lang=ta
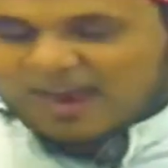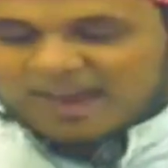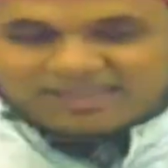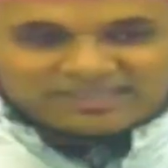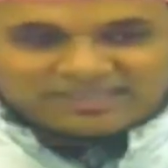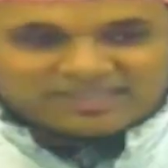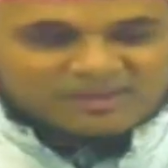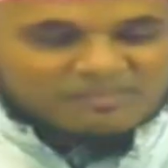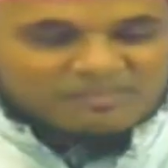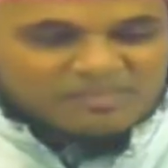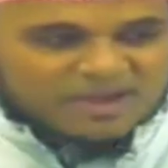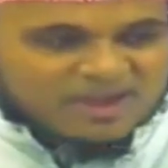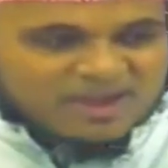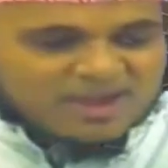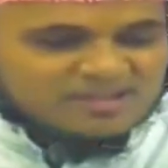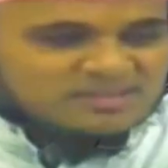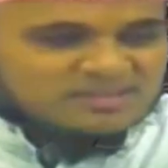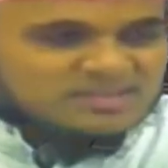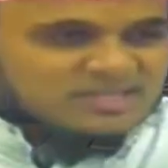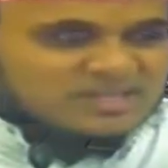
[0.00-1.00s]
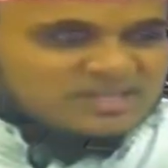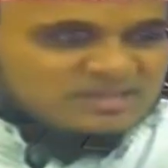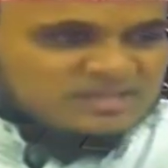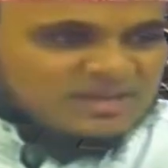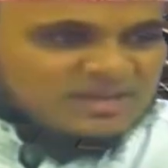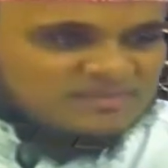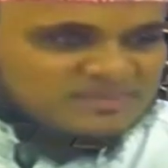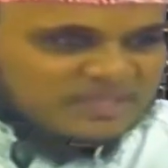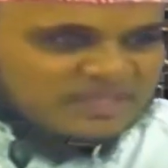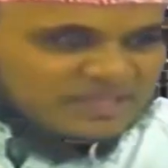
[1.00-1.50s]
அந்த மரணத்திற்கு
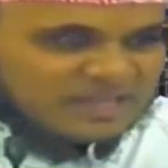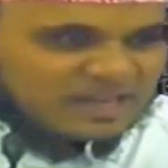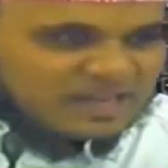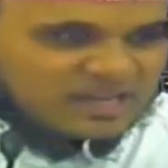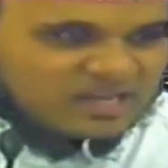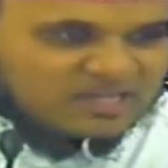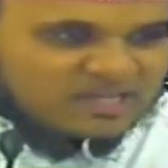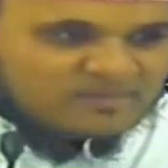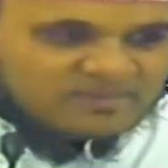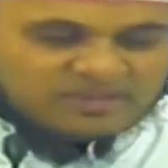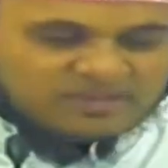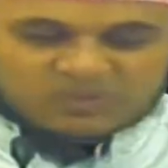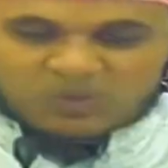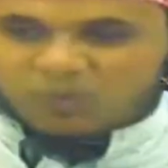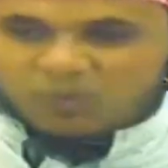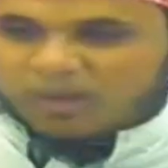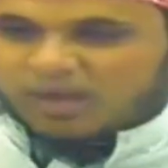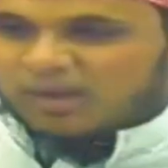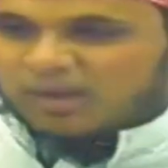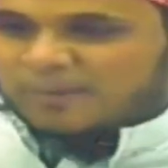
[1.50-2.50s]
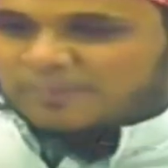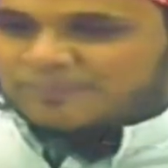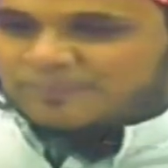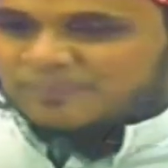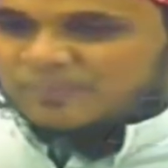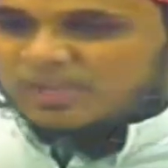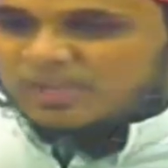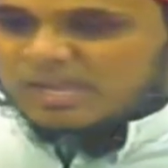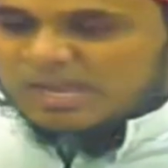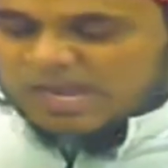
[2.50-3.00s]
நாம் தயாராகிவிட்டோமா
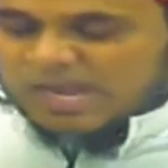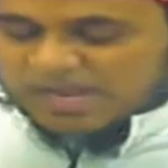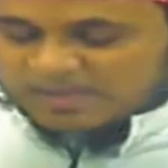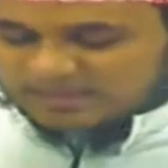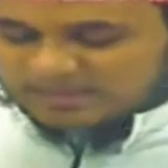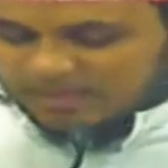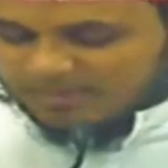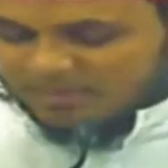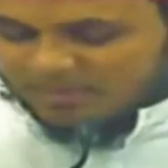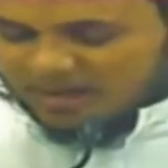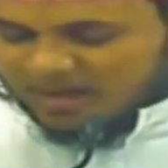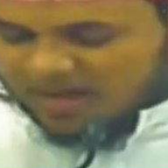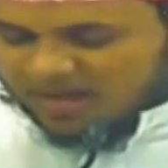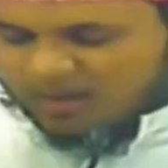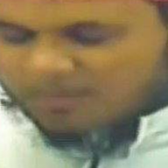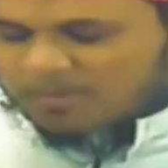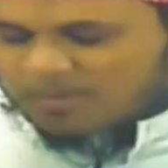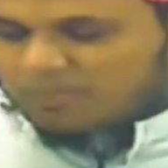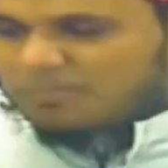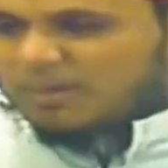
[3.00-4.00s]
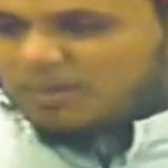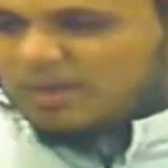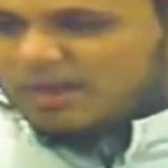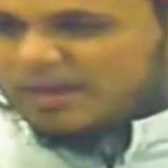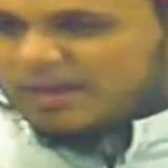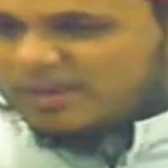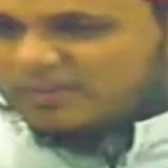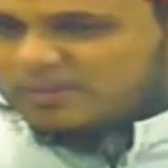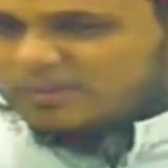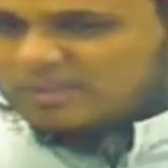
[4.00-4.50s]
அந்த மரணம் நம்மை
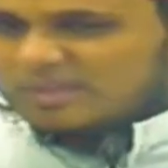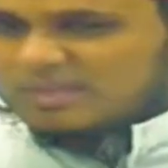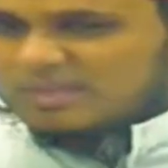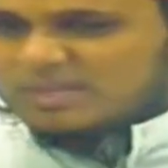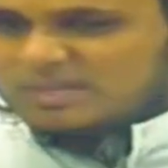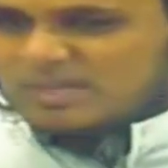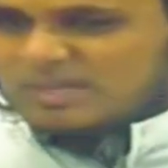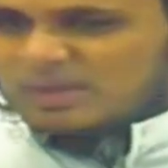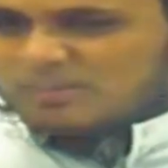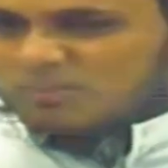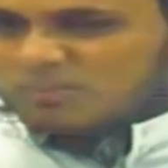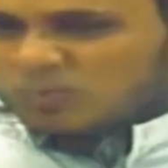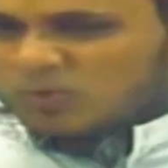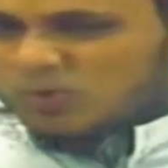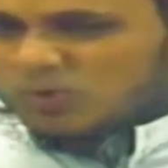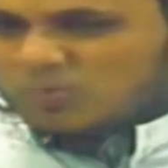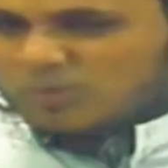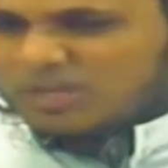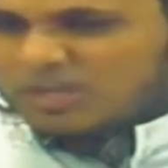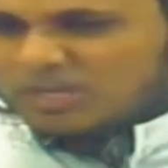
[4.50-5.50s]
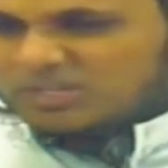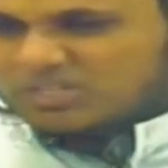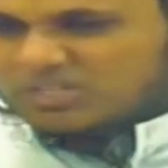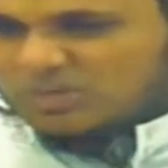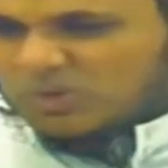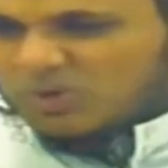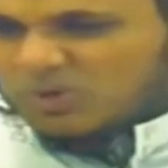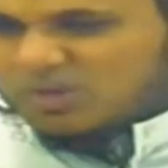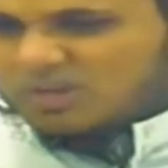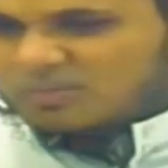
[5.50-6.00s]
அடைவதற்கு நாம் முழு
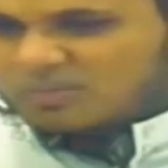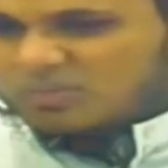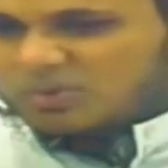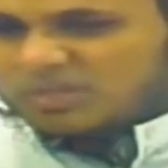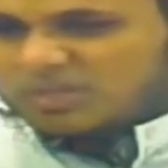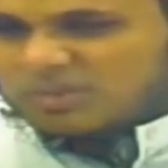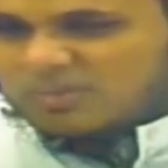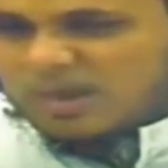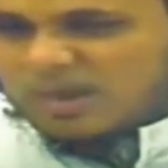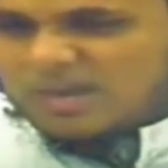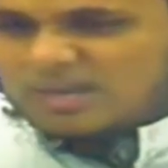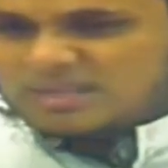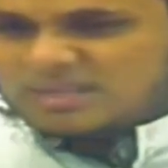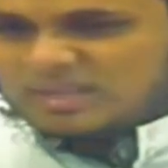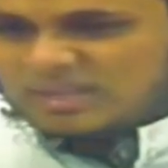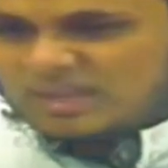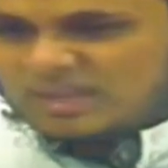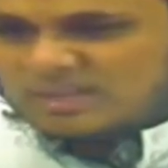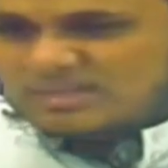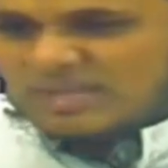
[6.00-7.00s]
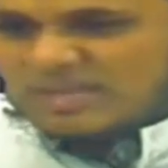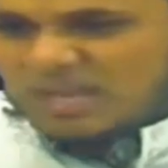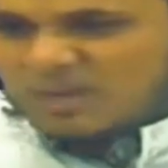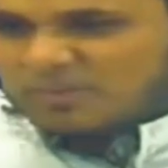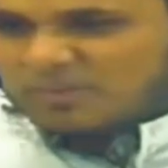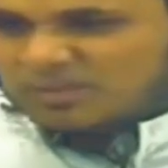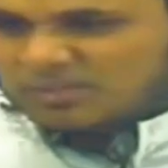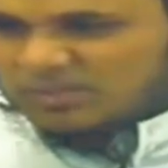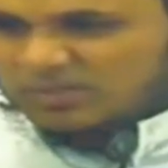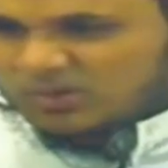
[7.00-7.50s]
முயற்சியோடு நம்முடைய வாழ்க்கையில்
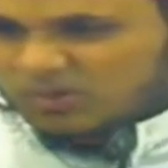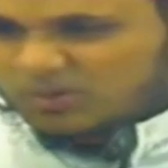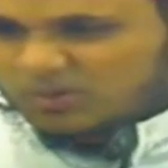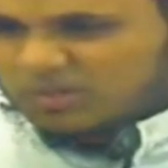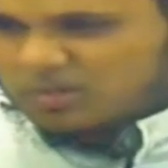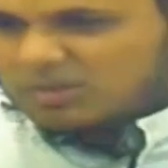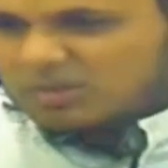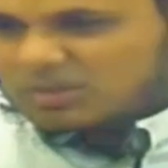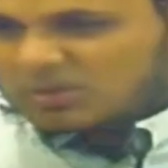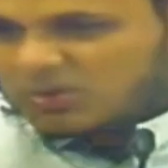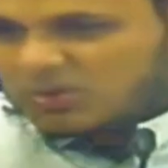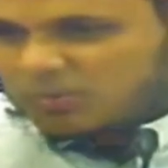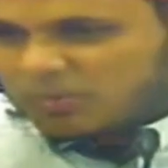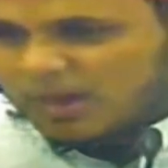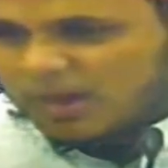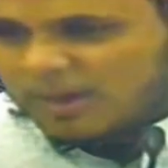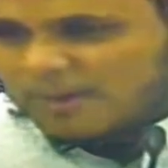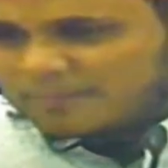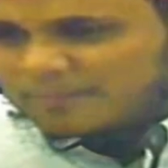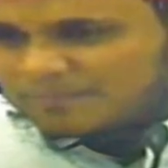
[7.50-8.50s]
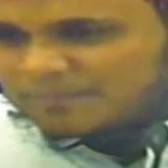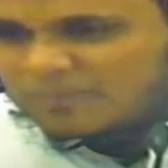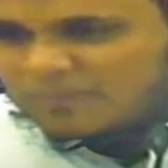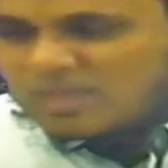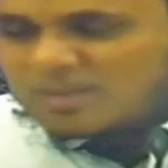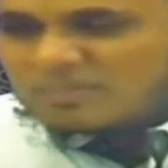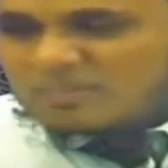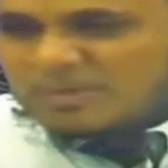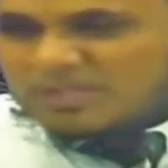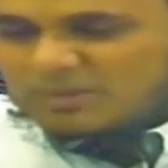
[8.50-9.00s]
செயல்பட்டு கொண்டிருக்கிறோமா
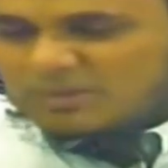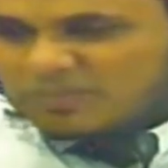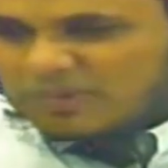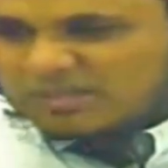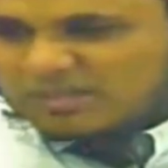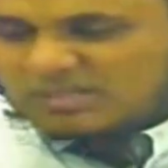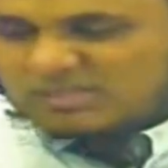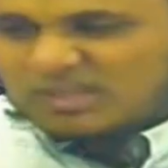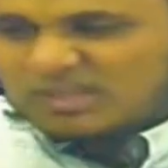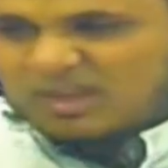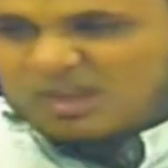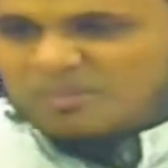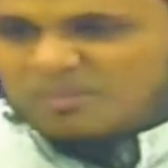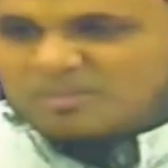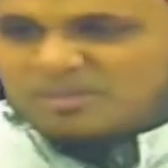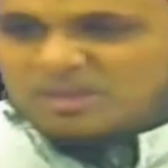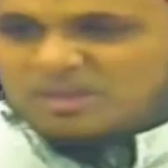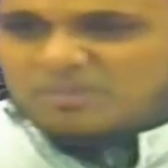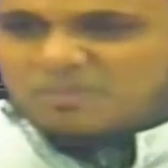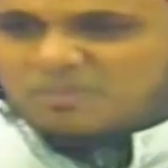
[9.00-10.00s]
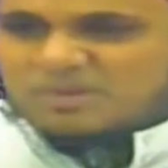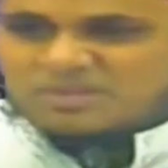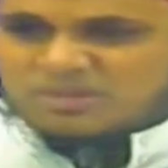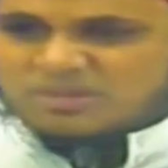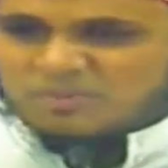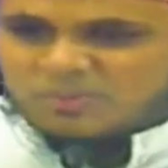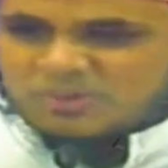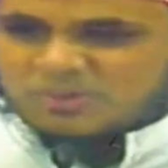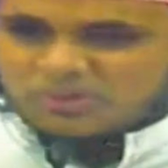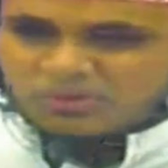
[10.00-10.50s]
என்பதை பற்றி தான் நாம் இங்கே
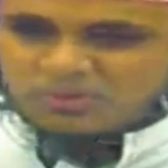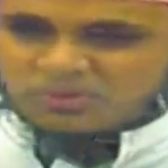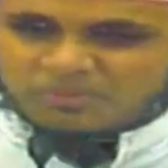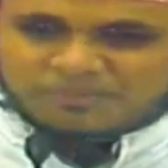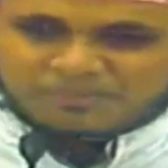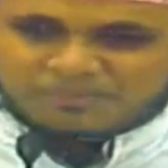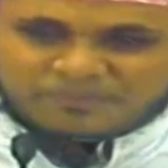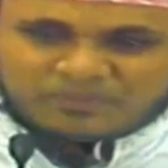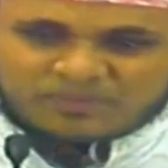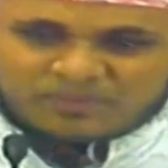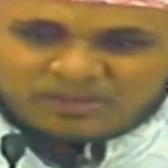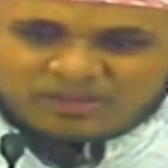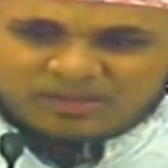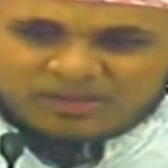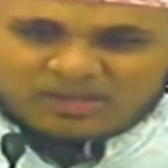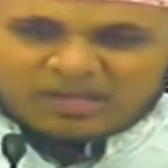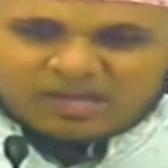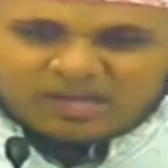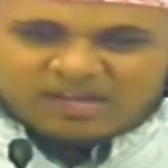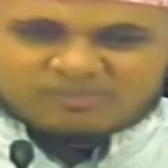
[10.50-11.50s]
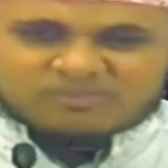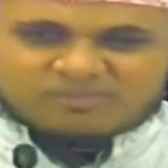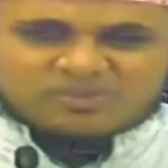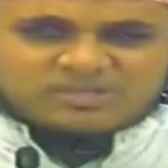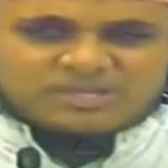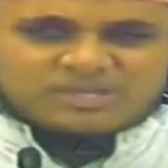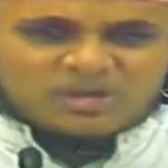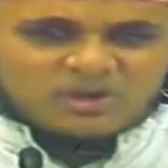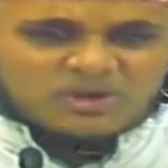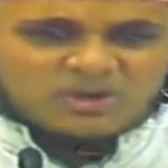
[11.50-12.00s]
பேசப் போகிறோம் அன்பு
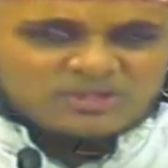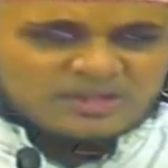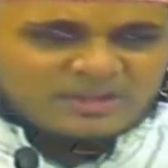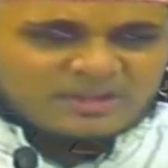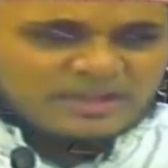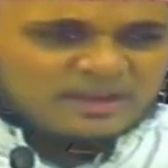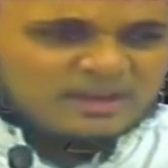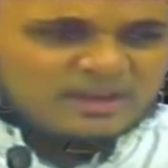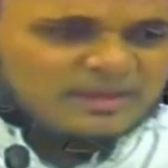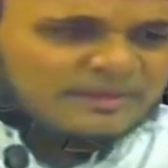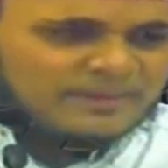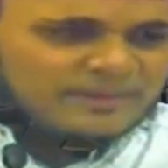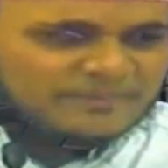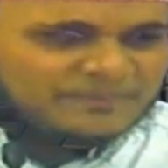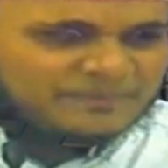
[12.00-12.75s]
சகோதரர்களே